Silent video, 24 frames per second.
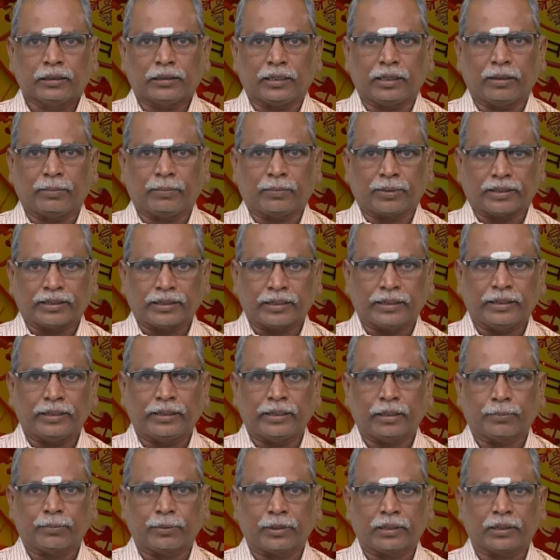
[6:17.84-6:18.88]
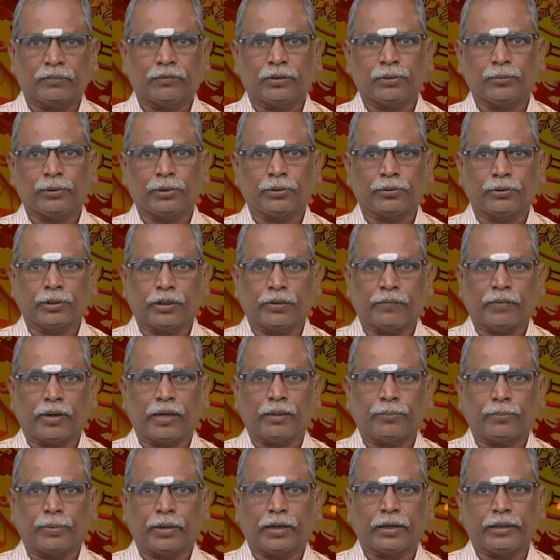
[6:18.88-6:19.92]
சில பிரச்சனைகள் ஏற்பட்டு விடுபடக்கூடிய
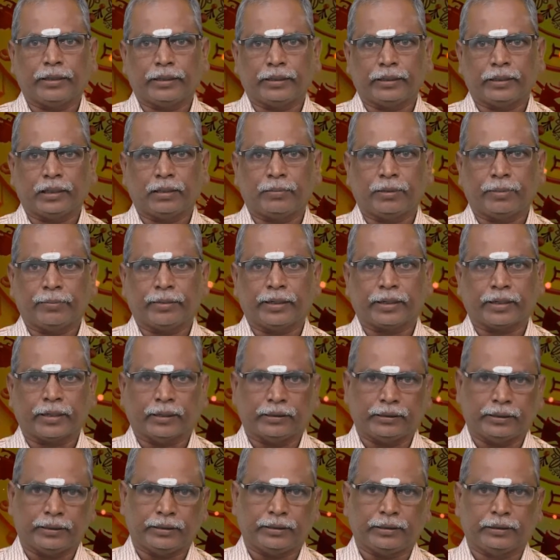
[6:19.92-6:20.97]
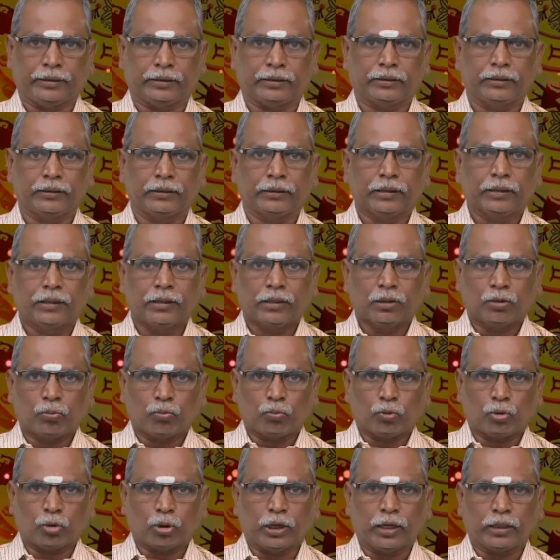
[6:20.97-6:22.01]
வாய்ப்பாக இன்றைய தினம் அமைய காத்திருக்கிறது
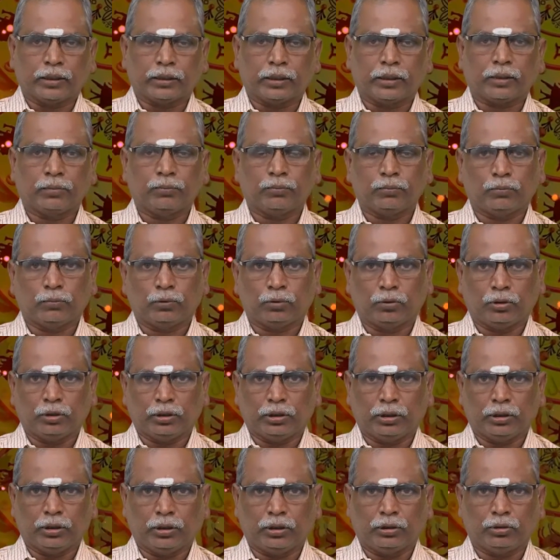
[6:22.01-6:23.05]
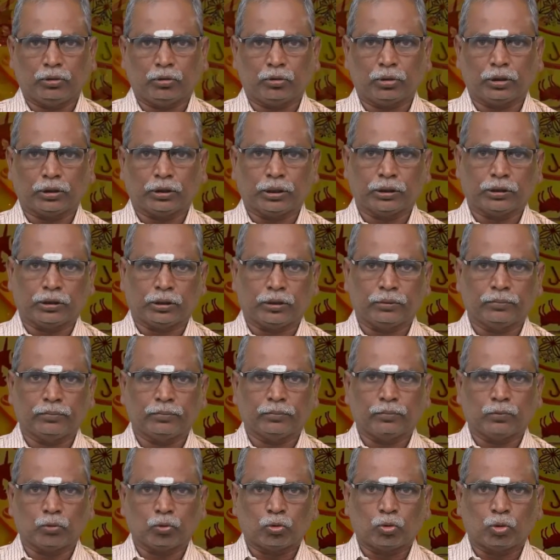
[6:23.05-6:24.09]
பொருளாதாரம் யோகத்தை தரும்
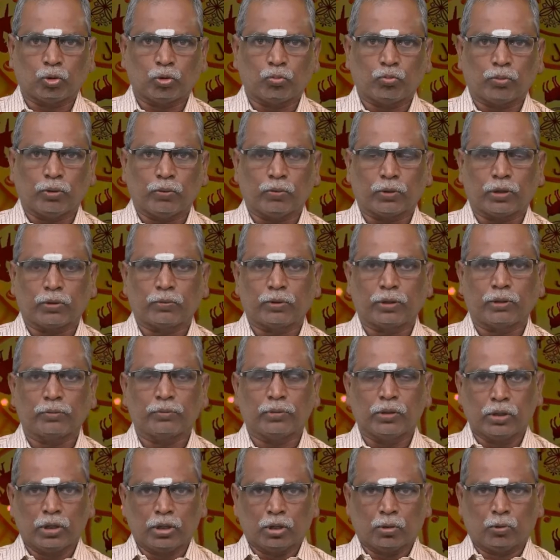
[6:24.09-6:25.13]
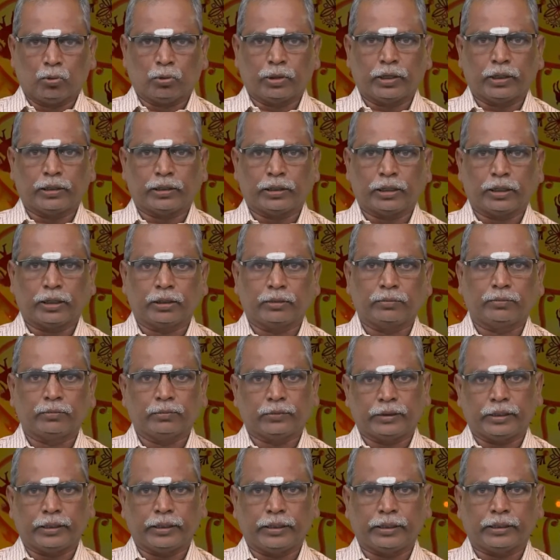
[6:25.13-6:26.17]
குடும்ப உறவுகளும் உடல் நலனும்
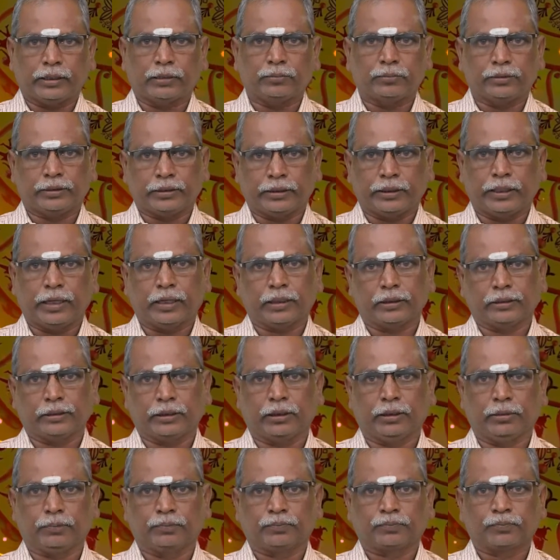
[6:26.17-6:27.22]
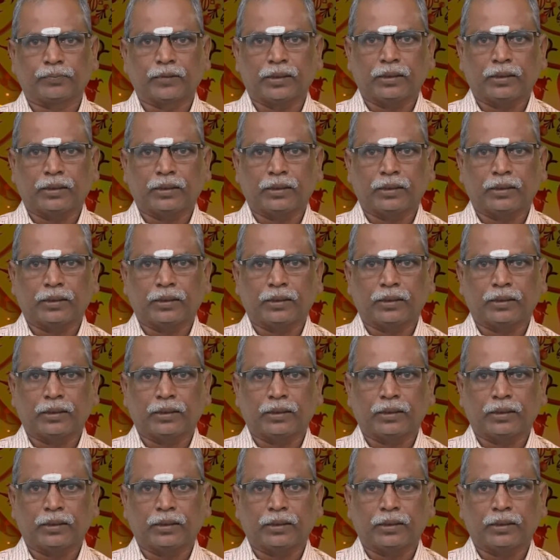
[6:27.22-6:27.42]
இன்றைய தினம் சீராக செல்லும்